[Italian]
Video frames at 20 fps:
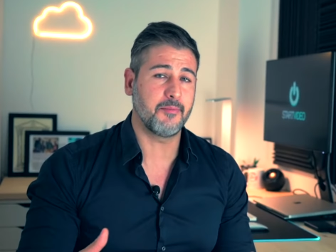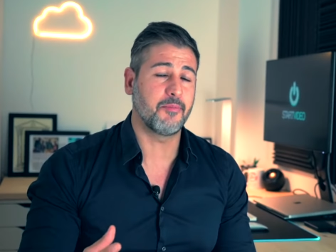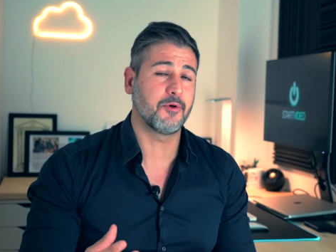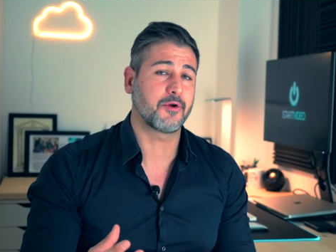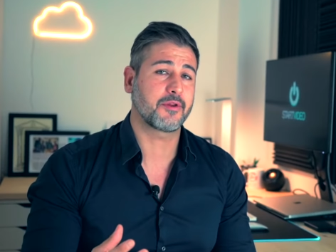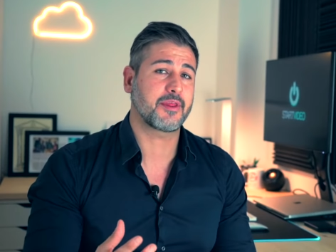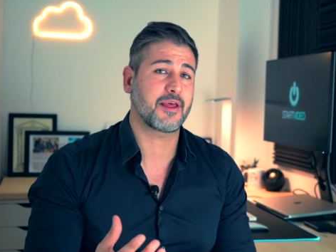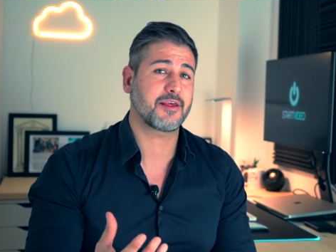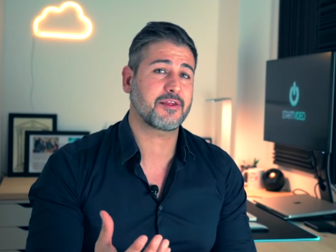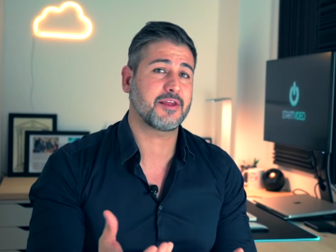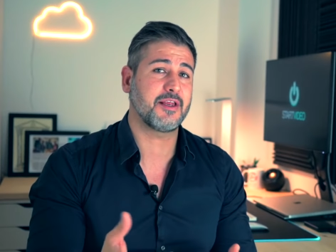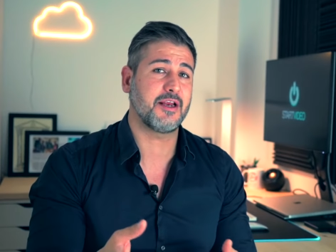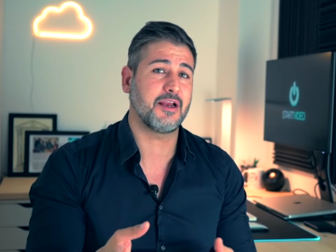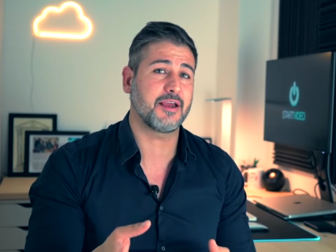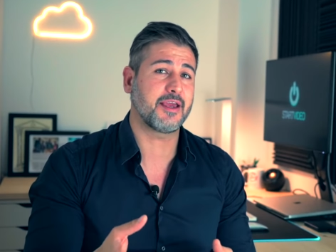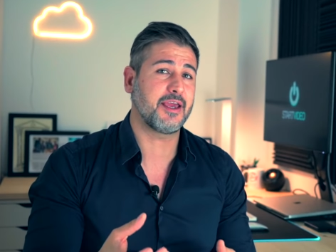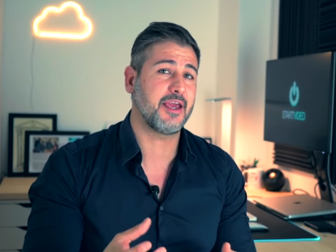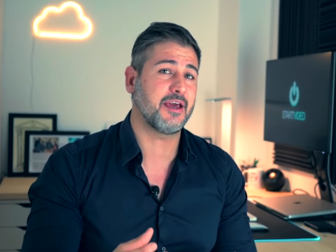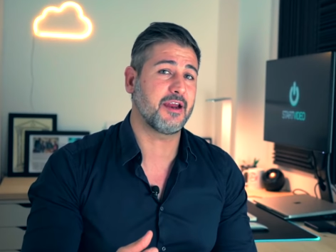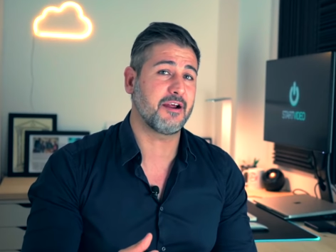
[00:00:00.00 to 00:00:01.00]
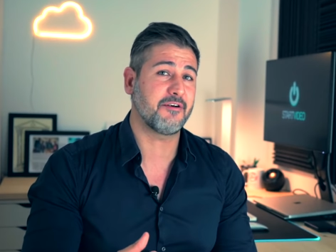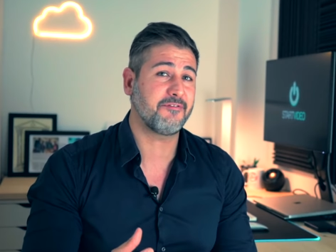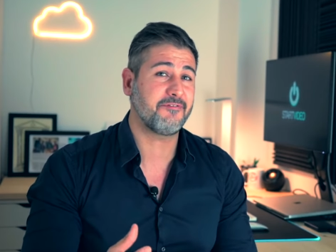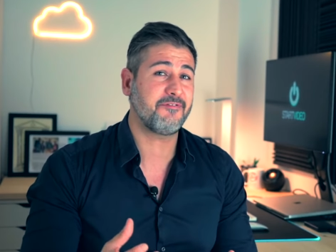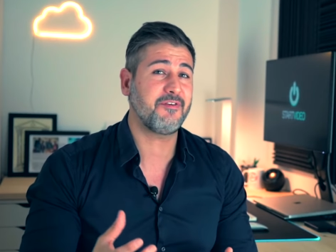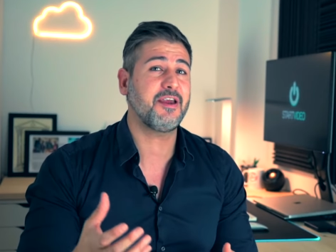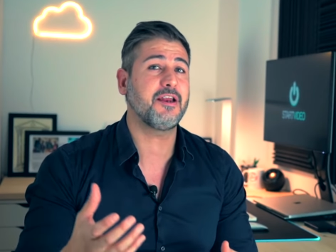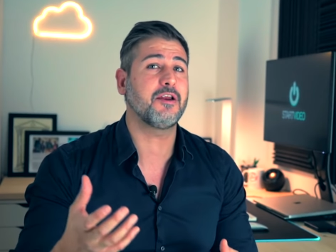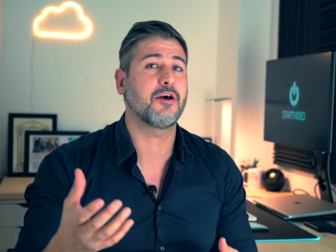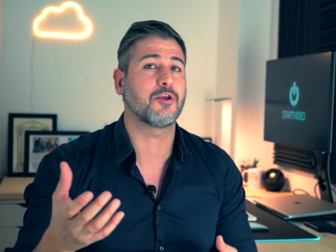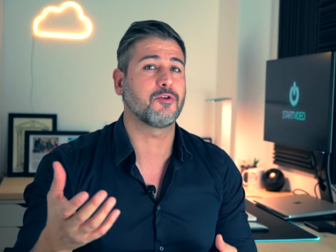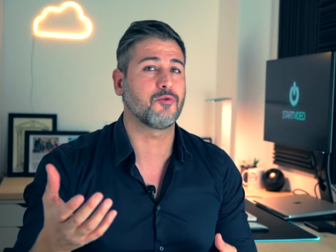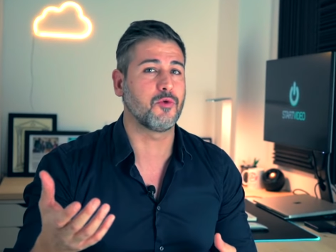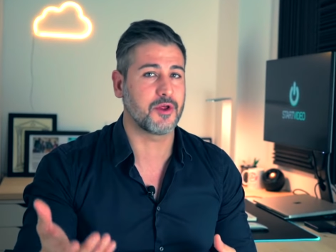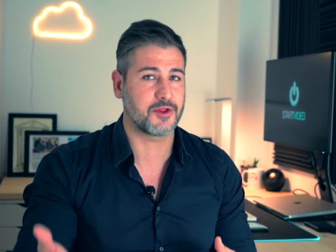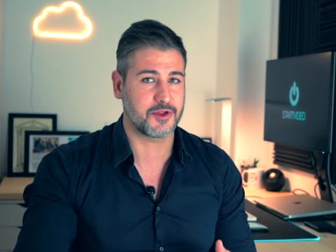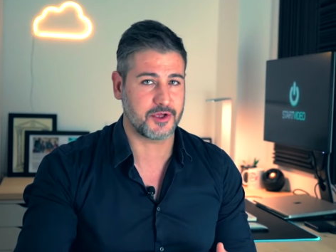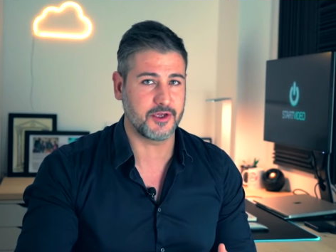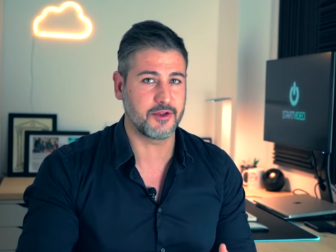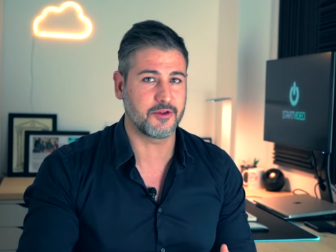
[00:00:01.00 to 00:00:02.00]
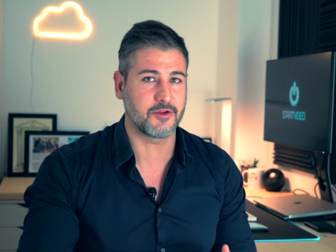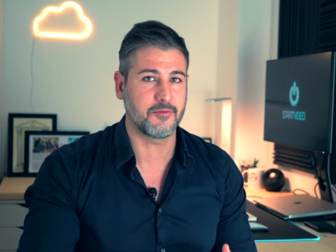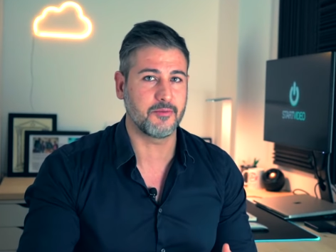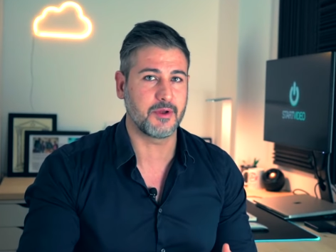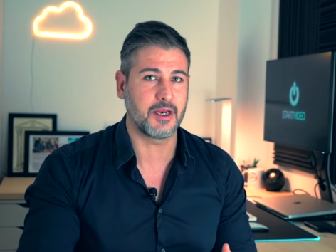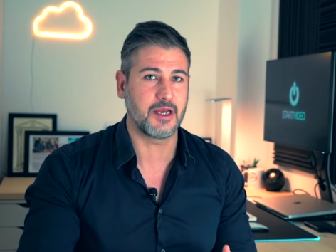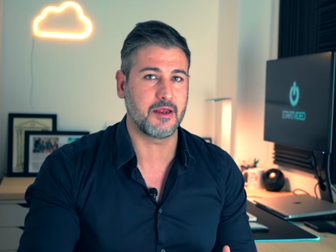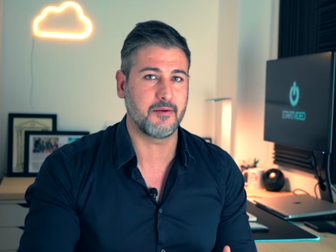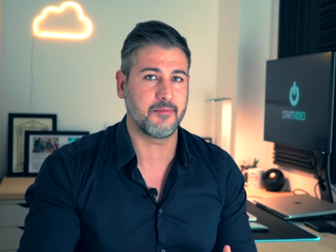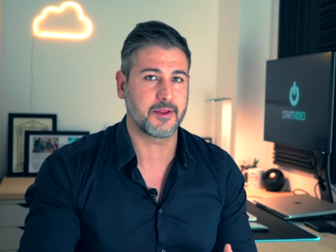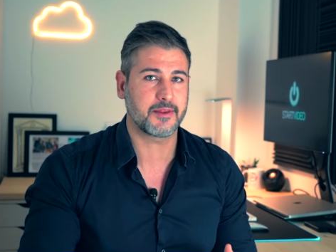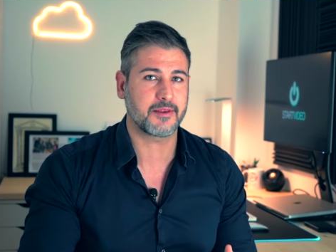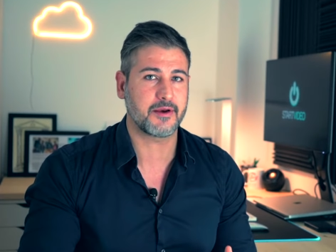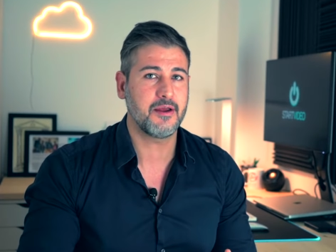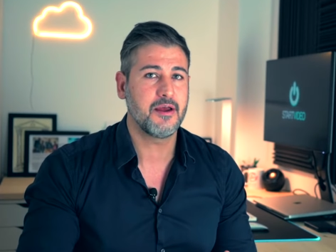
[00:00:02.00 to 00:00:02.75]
portassi la ghiera fino a 200 mm,